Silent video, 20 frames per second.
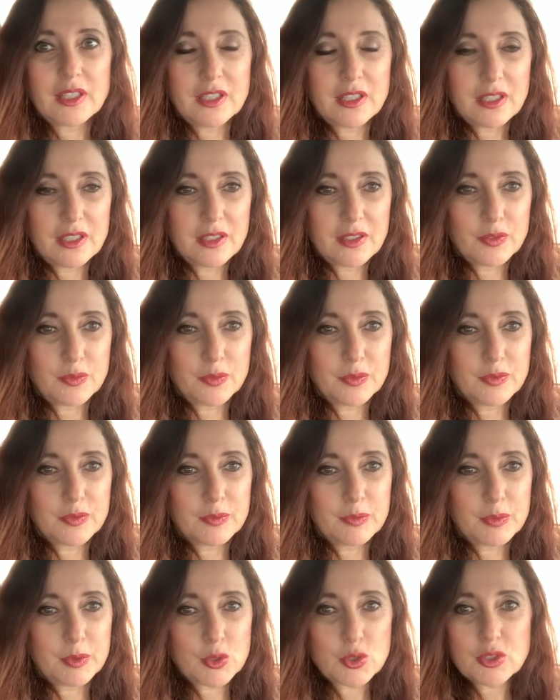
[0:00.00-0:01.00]
И
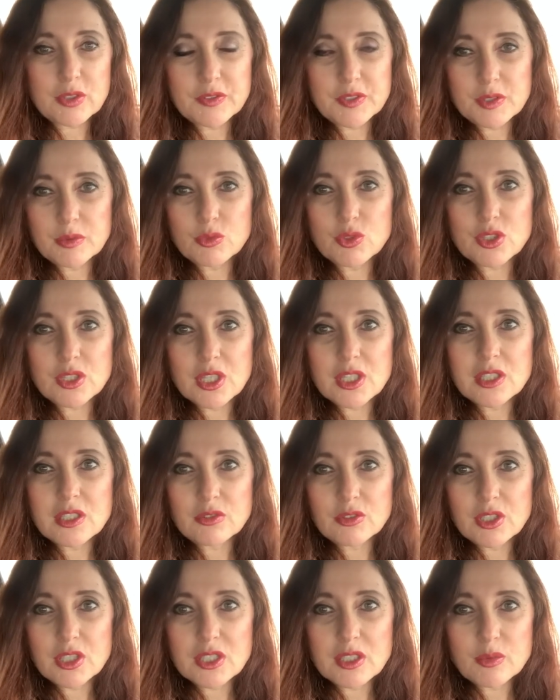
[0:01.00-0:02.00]
плюс ко всему,
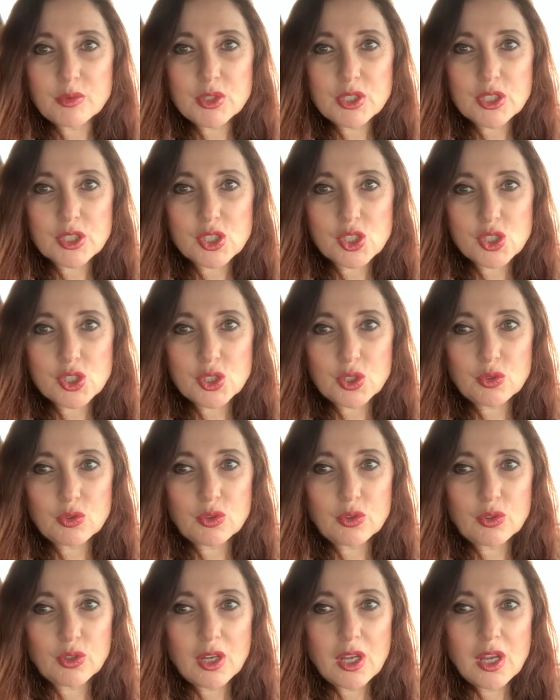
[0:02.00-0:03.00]
знаете, вот я заметила,
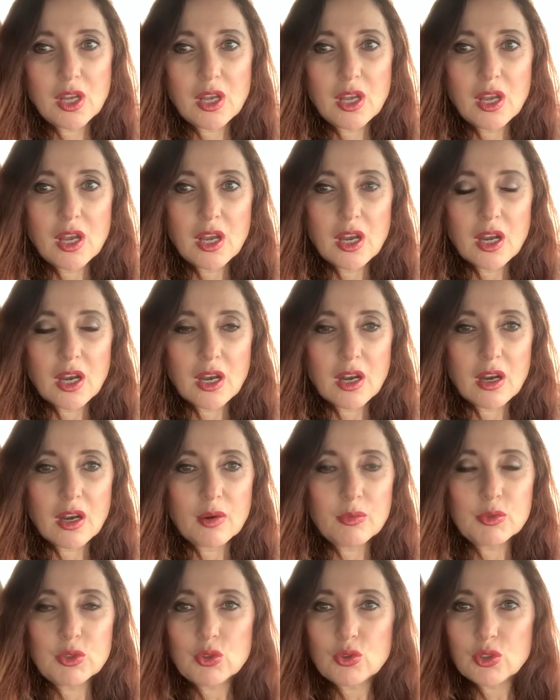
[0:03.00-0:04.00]
что
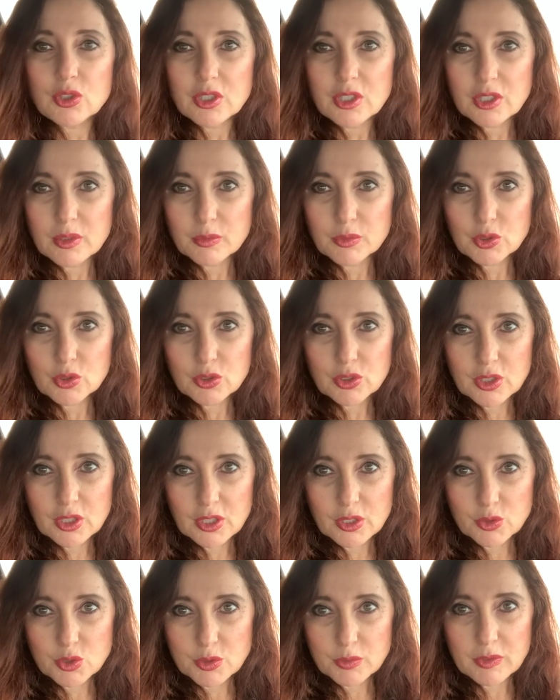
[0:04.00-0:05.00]

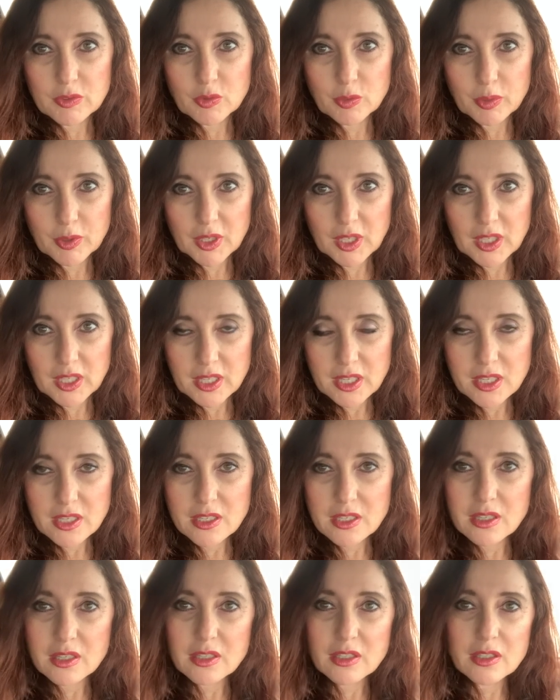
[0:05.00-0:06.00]
многие-многие а, люди моего
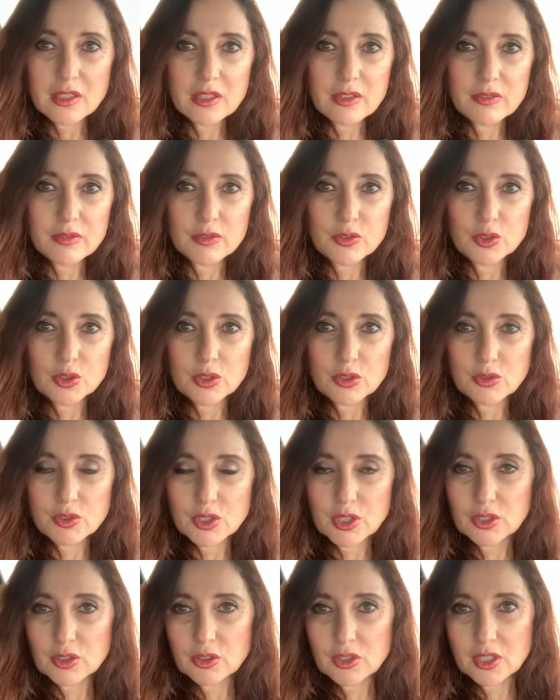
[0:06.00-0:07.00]
поколения, и вот
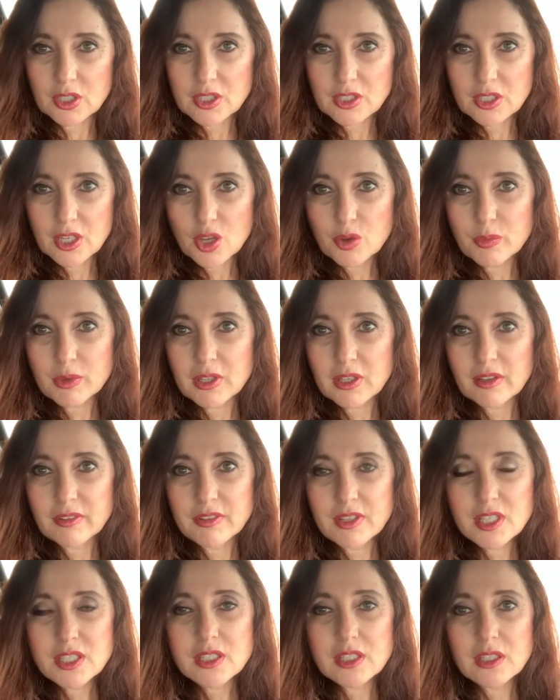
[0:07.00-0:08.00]
люди, которых я знаю, мои
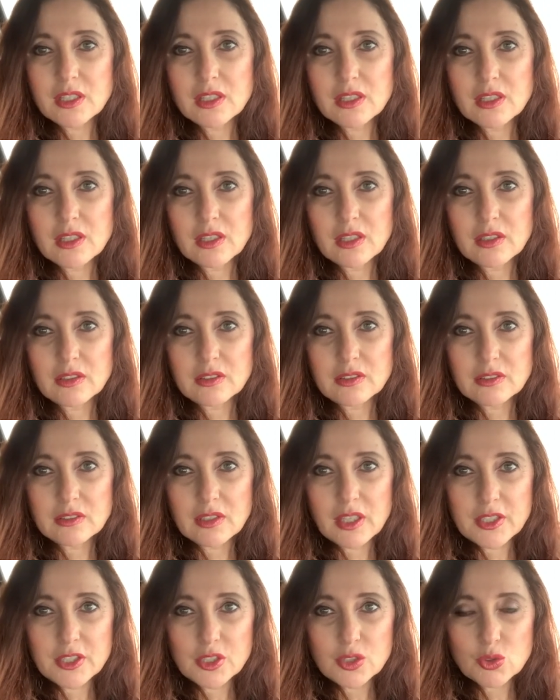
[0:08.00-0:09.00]
ровесники, э,
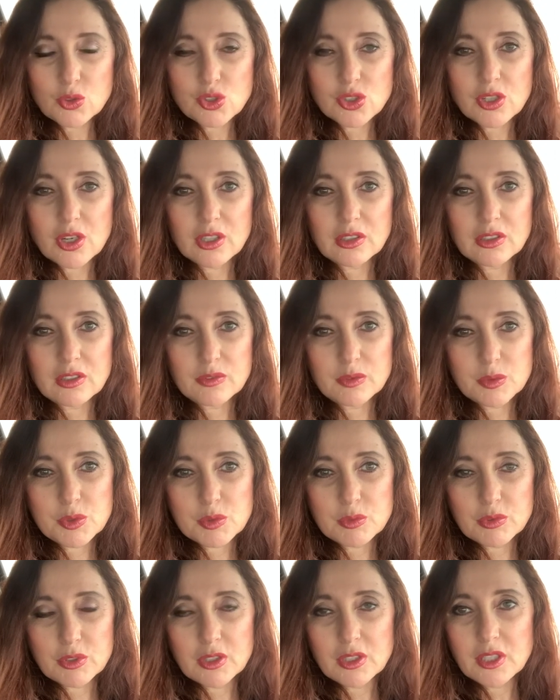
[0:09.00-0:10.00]
они тоже как-то, в
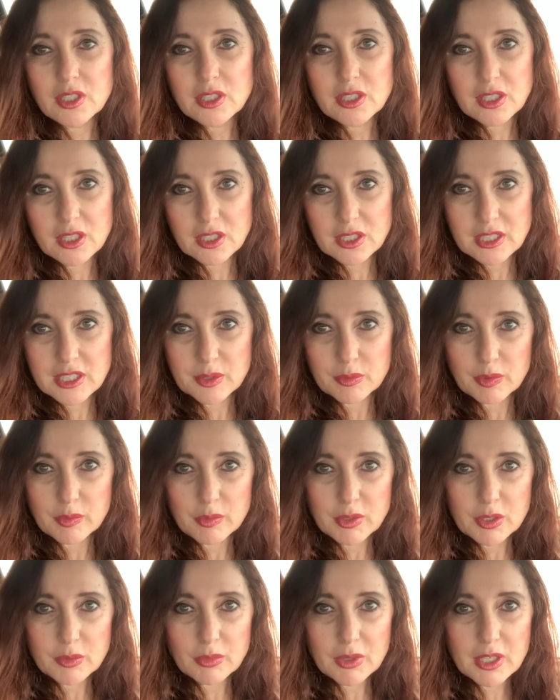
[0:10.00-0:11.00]
общем-то, далеки от темы
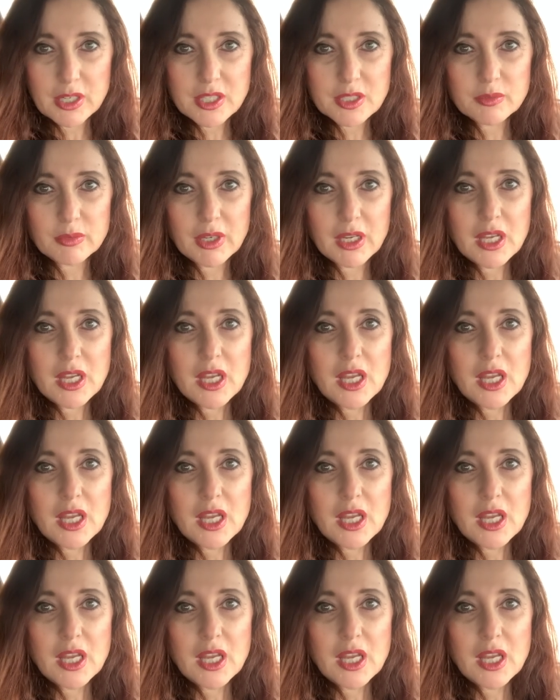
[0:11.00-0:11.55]
минимализма.